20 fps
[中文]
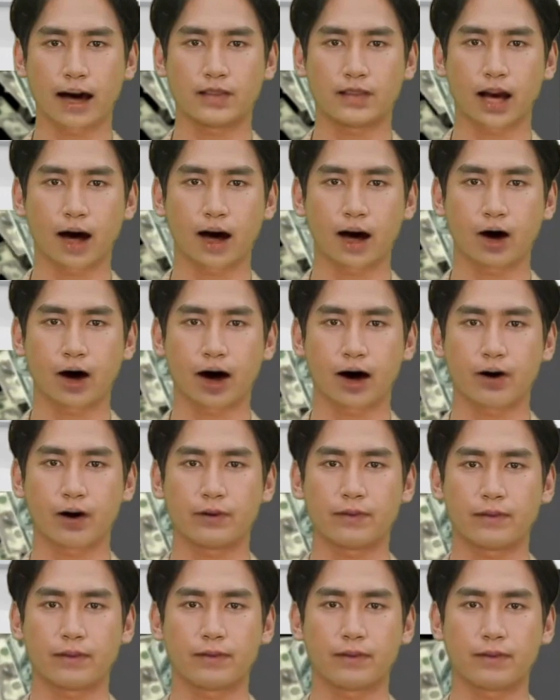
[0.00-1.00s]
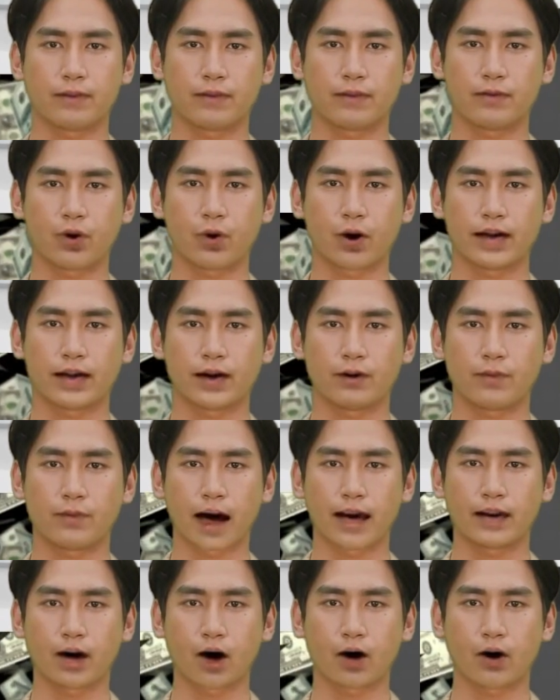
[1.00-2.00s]
大家好，欢迎
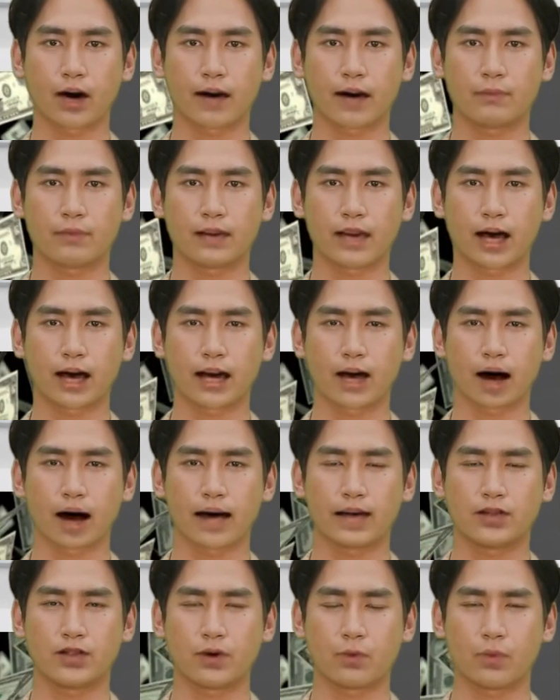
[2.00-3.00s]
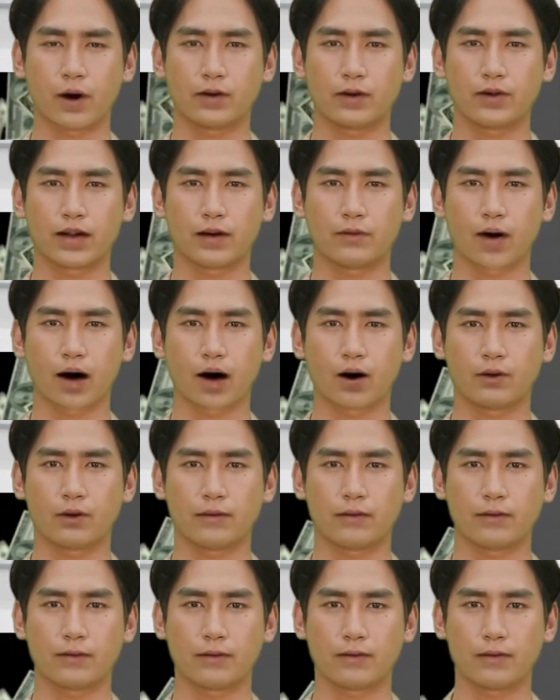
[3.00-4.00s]
来到 MKR 新闻频道。
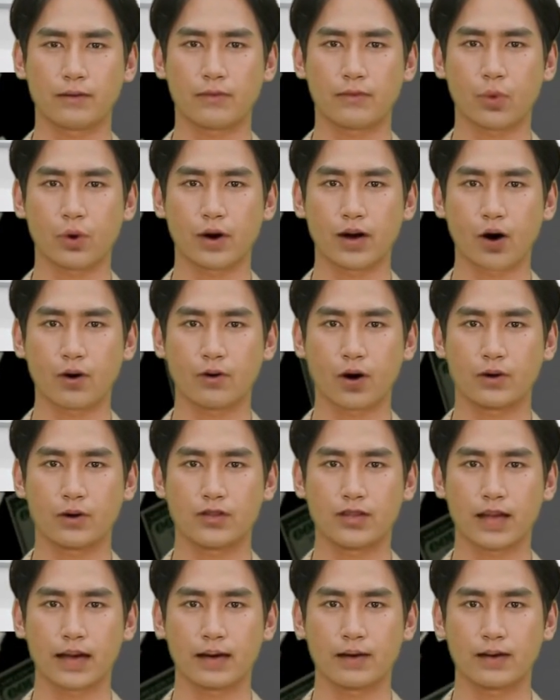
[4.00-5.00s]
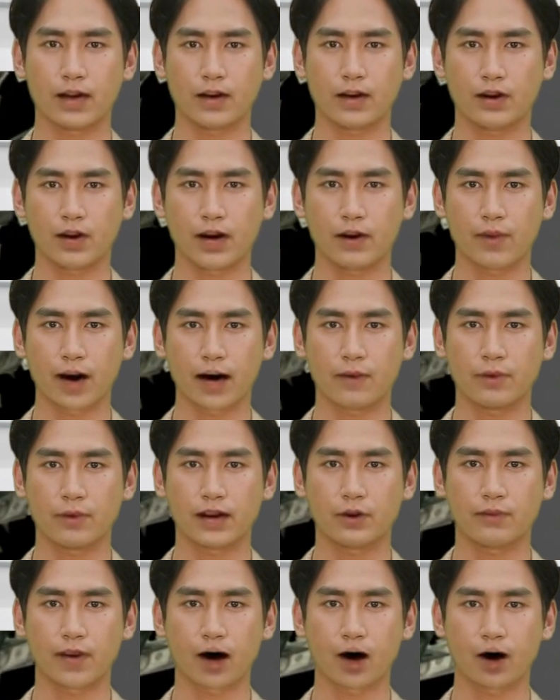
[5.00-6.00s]
不要忘记订阅该
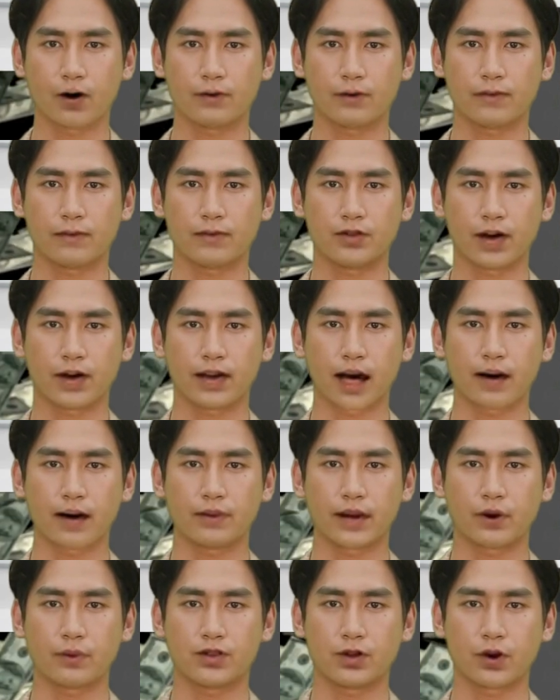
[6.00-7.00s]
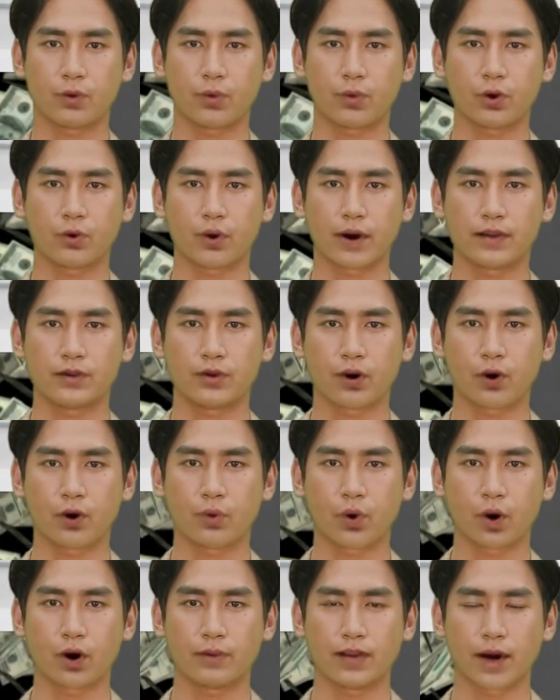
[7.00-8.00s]
频道，这样您就不会错
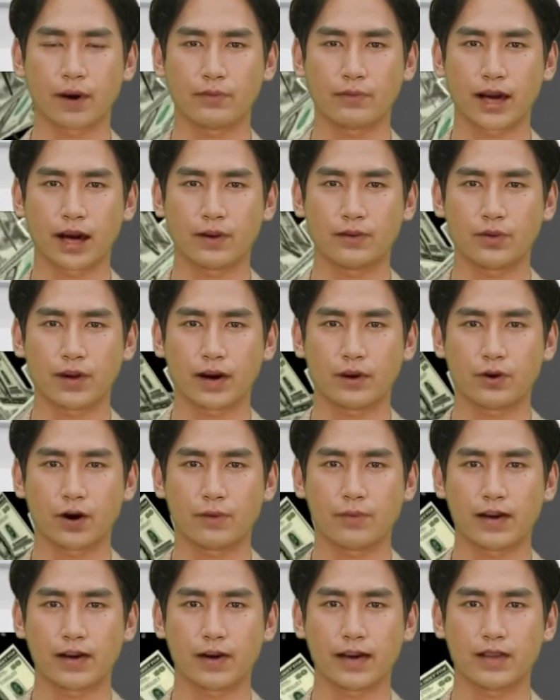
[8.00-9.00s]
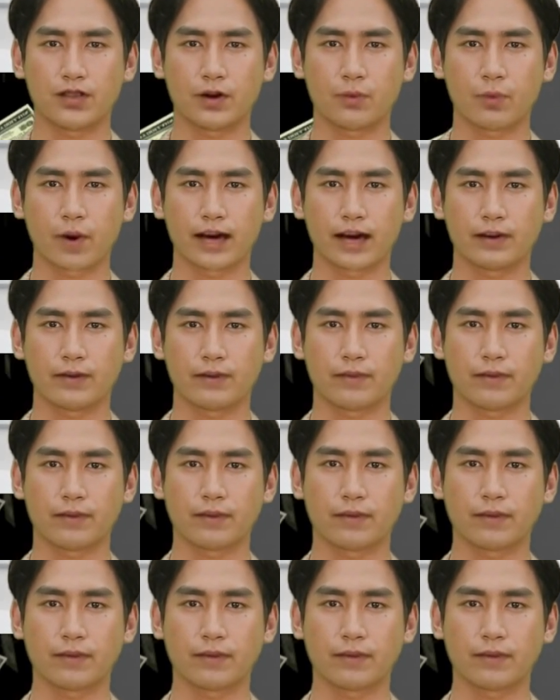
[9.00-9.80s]
过当天最热门的新闻。